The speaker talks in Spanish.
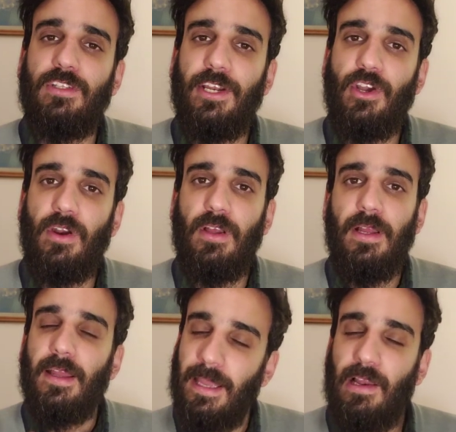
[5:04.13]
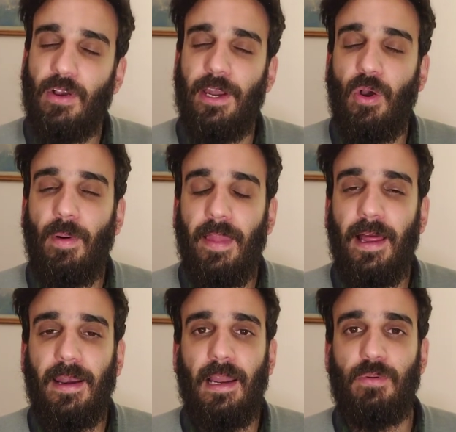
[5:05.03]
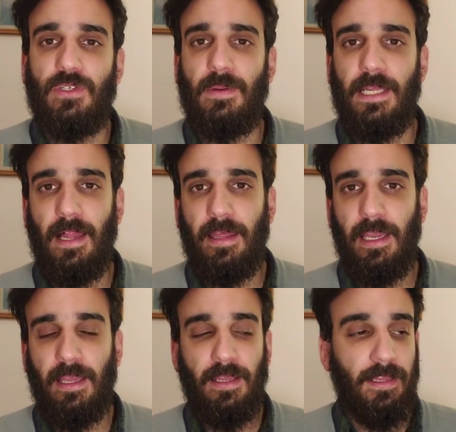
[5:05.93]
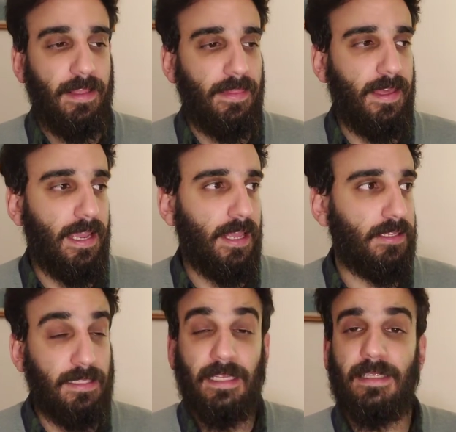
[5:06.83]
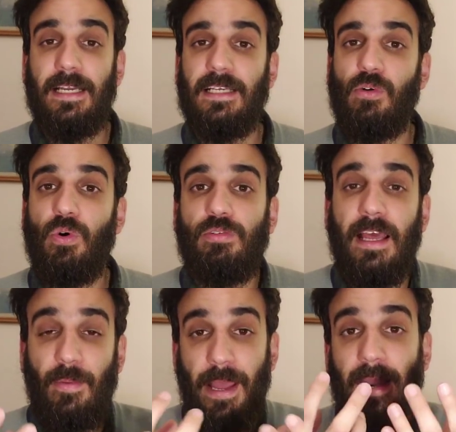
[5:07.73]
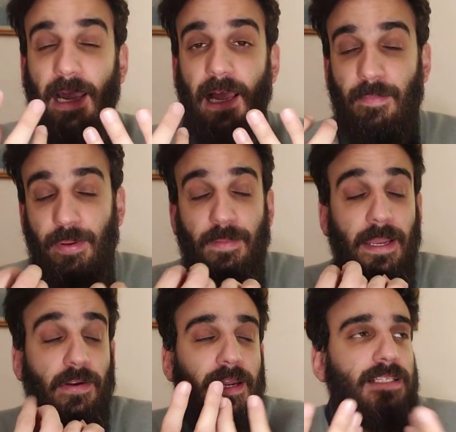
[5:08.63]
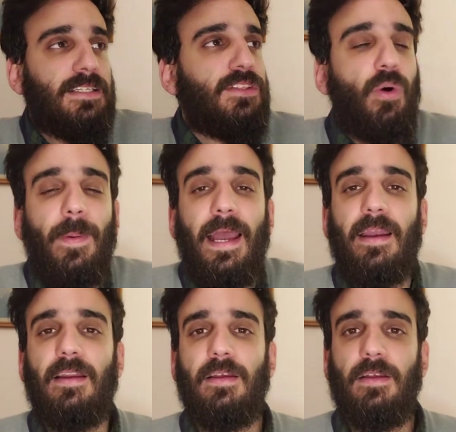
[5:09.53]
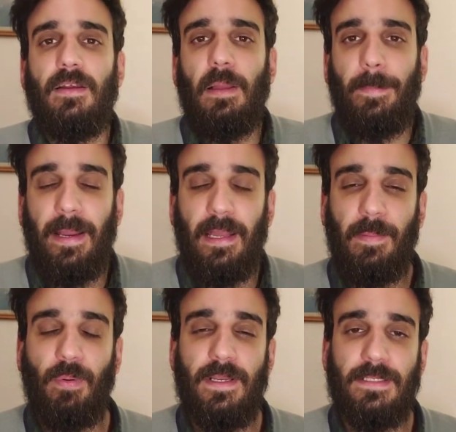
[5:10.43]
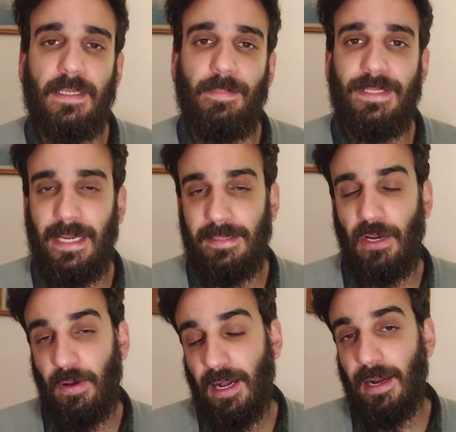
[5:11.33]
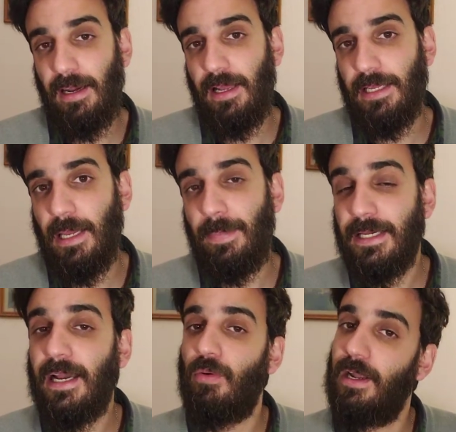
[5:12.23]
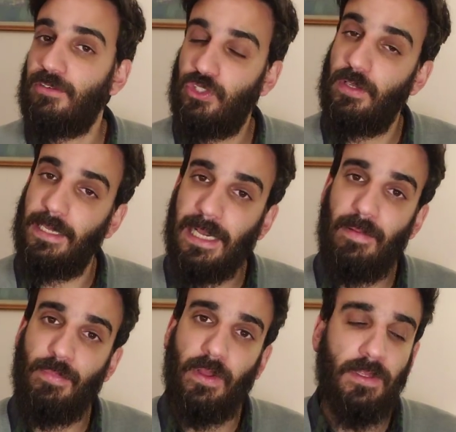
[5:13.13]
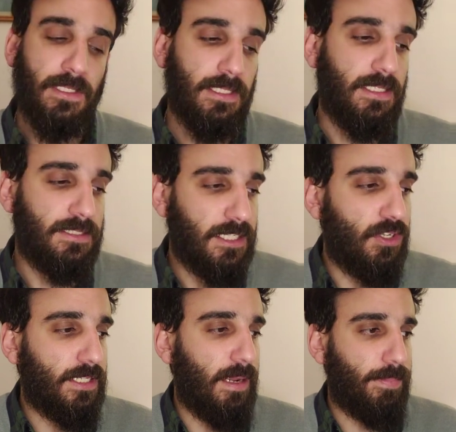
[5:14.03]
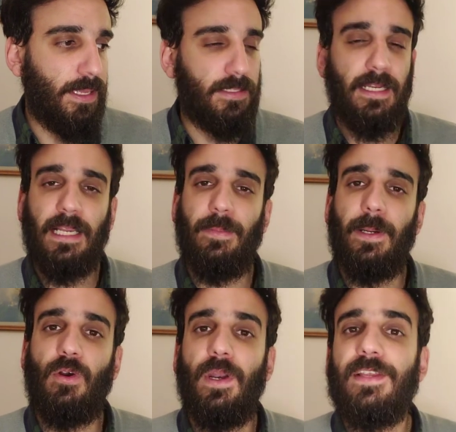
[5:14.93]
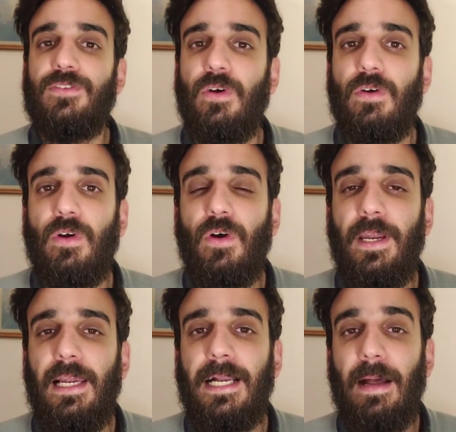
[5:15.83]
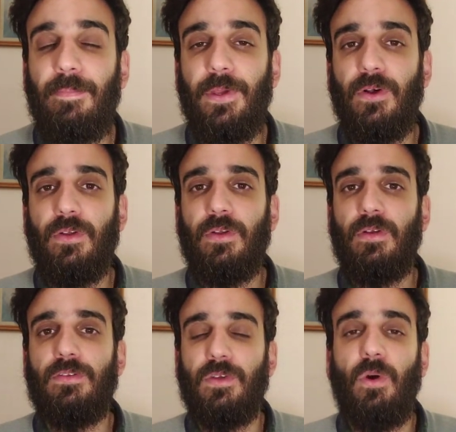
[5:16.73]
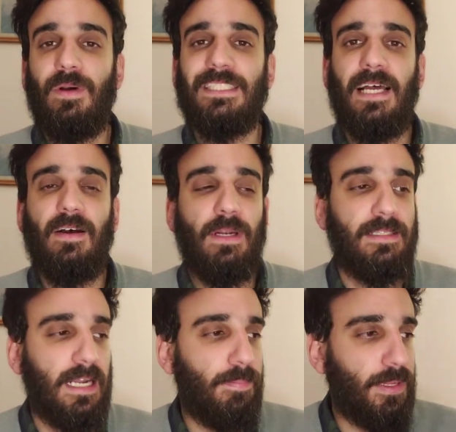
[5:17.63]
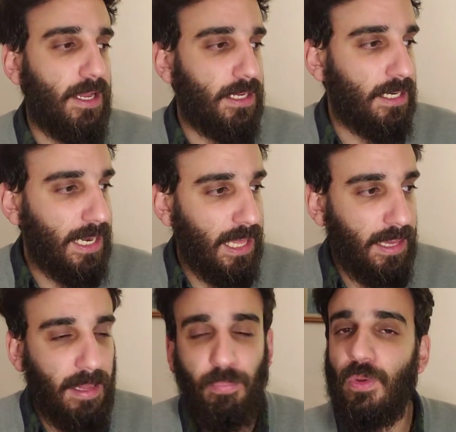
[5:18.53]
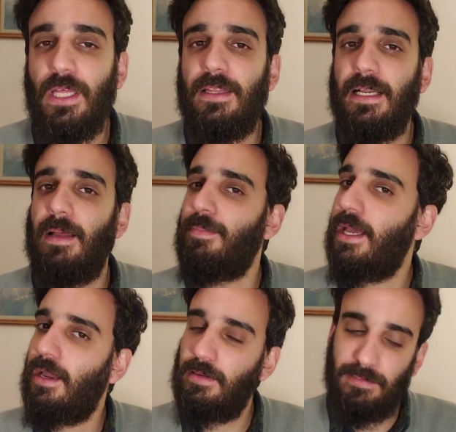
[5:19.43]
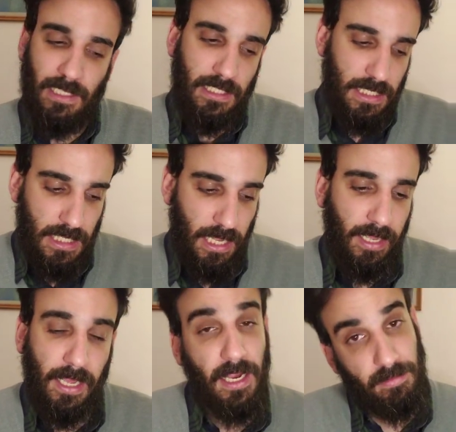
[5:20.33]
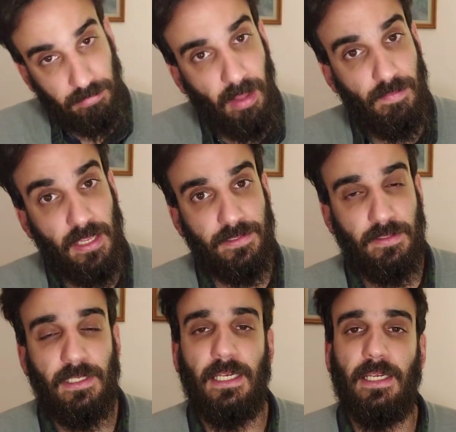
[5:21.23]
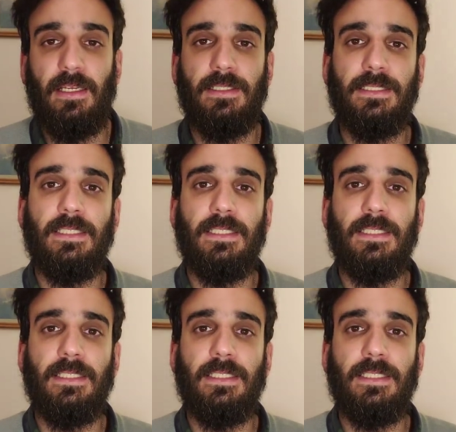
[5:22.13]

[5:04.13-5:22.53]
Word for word: interior es lo que nos va a dar la posibilidad de, de detectar esa angustia, verla primero, la necesito ver para después empezar a trabajarla y aplicar una acción de cambio. Psicoterapia tiene que ver con eso, con el cambio. Si vos vas a una terapia y nada pudiste cambiar, te diría que cambies. Eh,